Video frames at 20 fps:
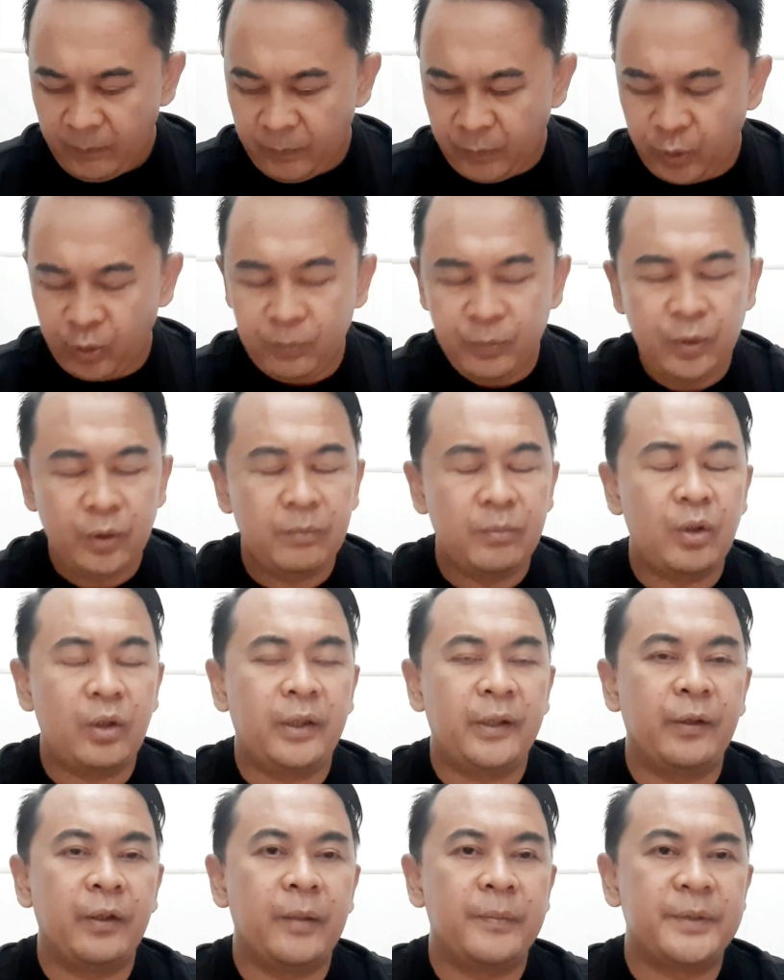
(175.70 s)
Berhubung
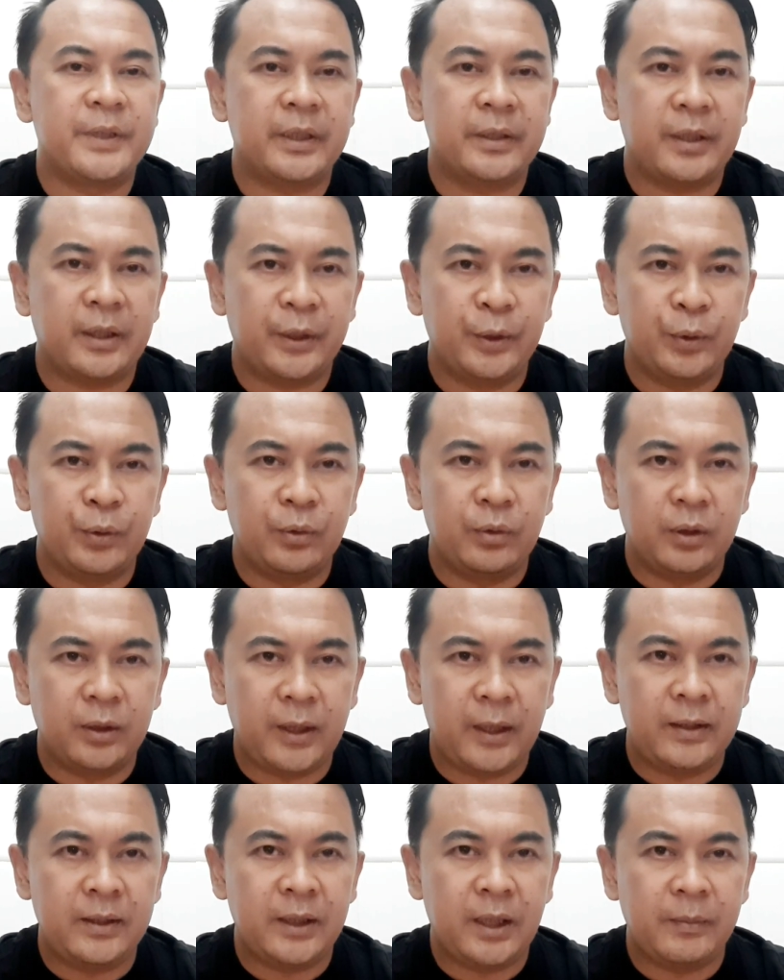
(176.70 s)
Borneo FC yang
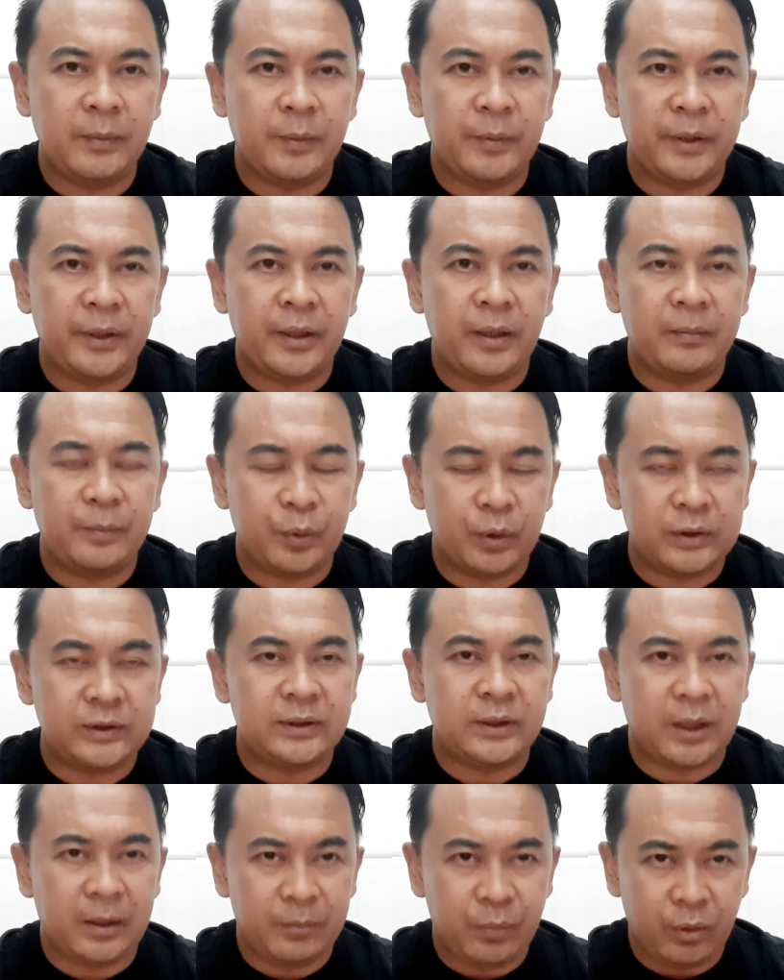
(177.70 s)
diunggulkan dengan memberikan kurs
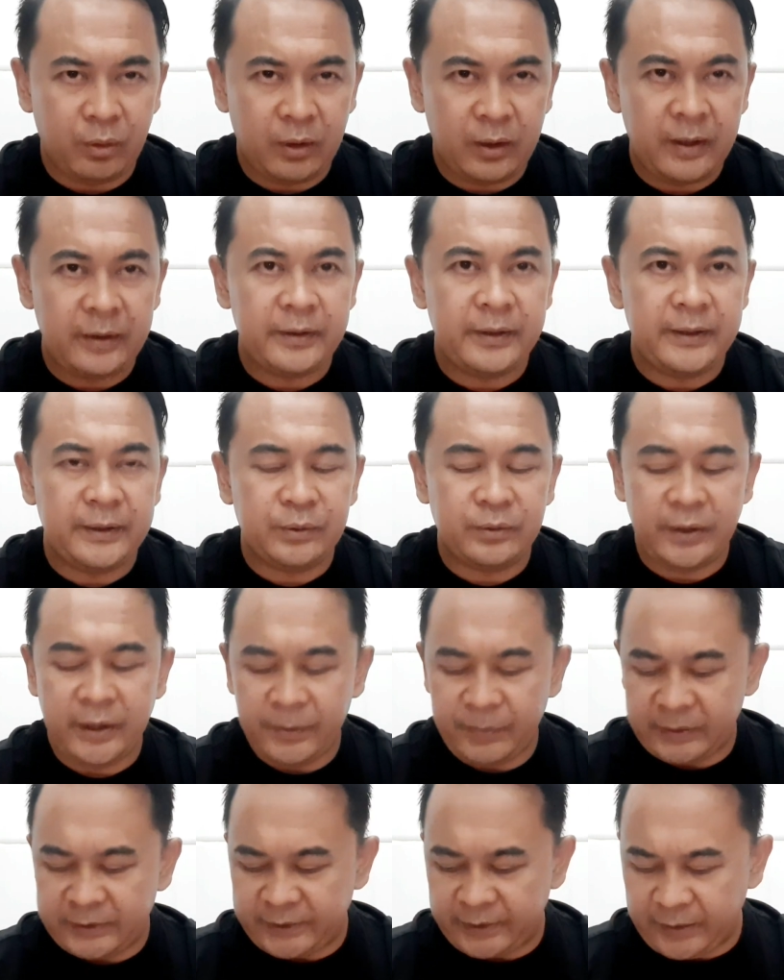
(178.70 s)
setengah bola, jadi sudah
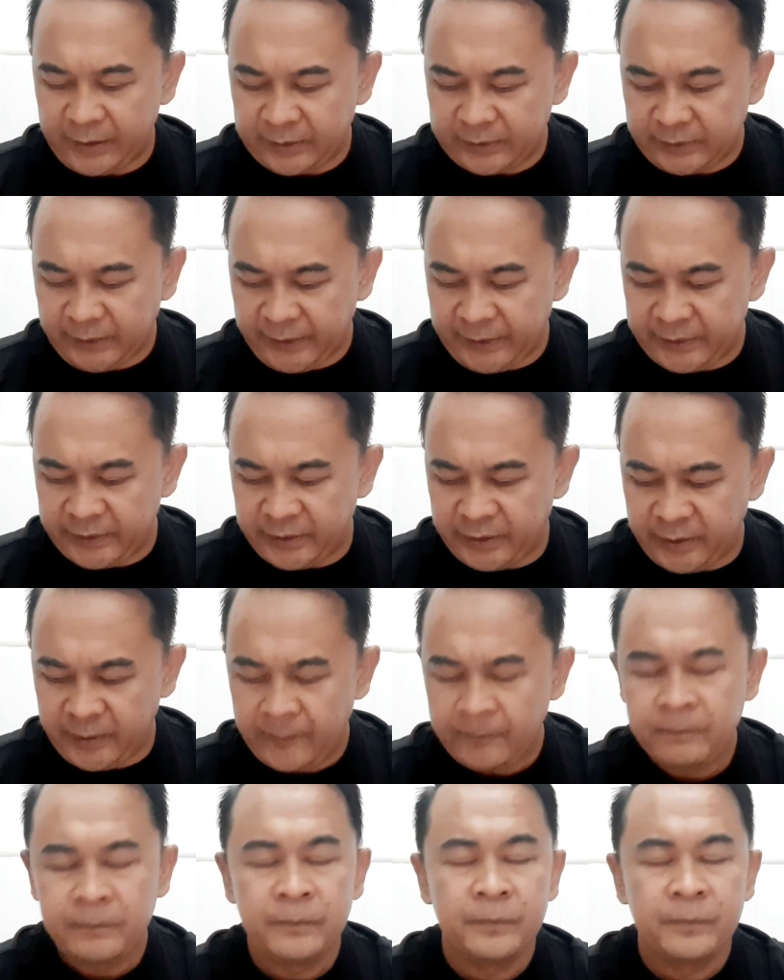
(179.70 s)
dipastikan saya sini